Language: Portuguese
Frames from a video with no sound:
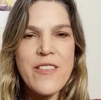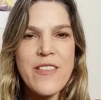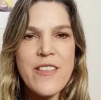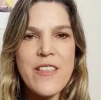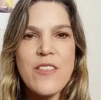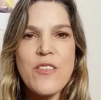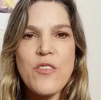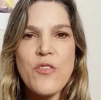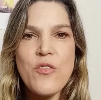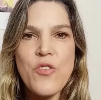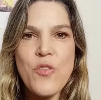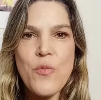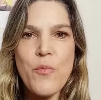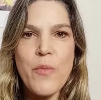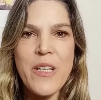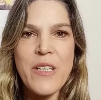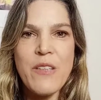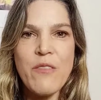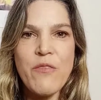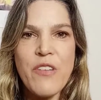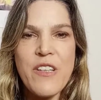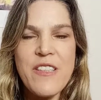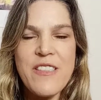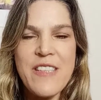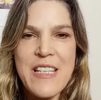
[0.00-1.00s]
isso de
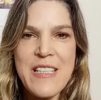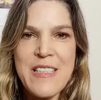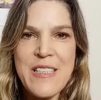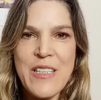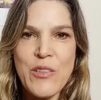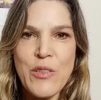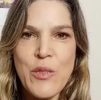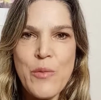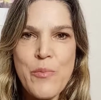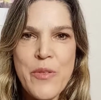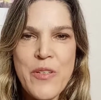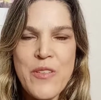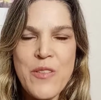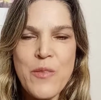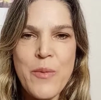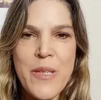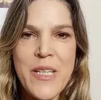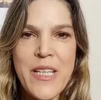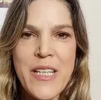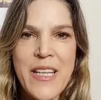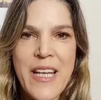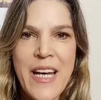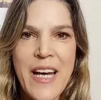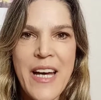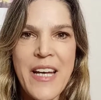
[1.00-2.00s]
manifestação da
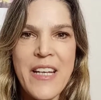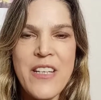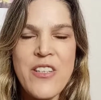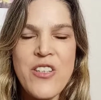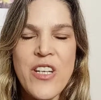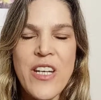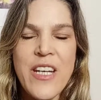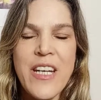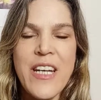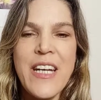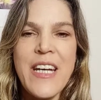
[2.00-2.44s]
prosperidade.